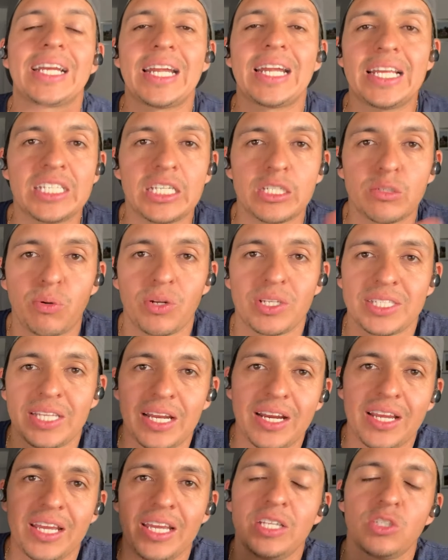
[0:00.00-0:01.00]
gracias por
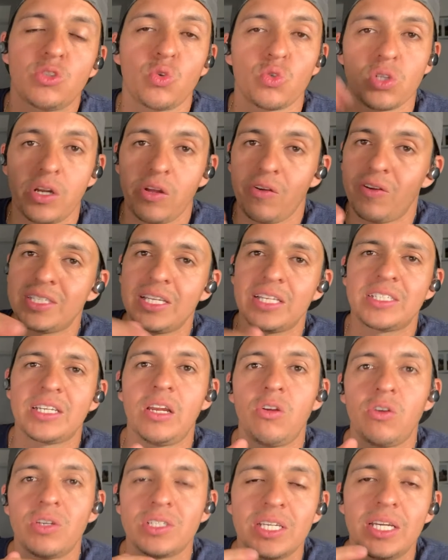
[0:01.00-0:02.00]
estar aquí, suscríbase si
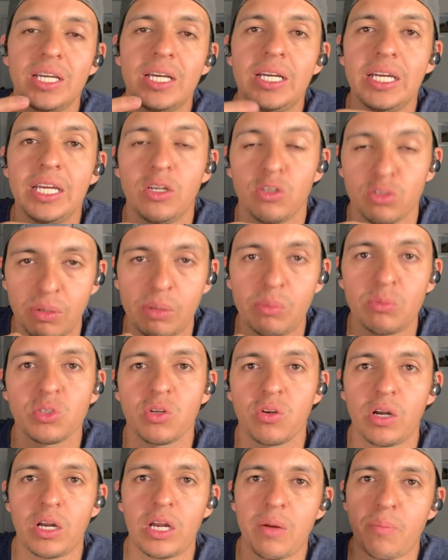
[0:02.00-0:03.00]
lo desea y nos vemos
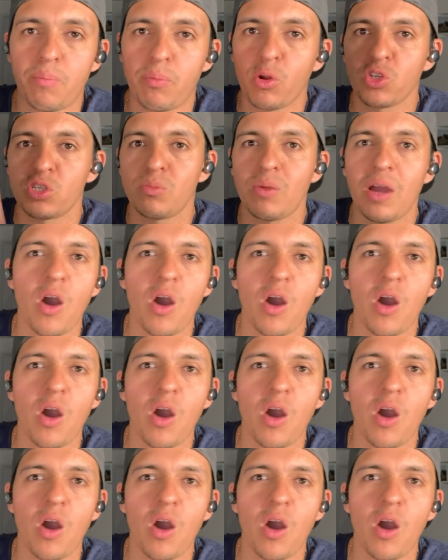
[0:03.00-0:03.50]
en una próxima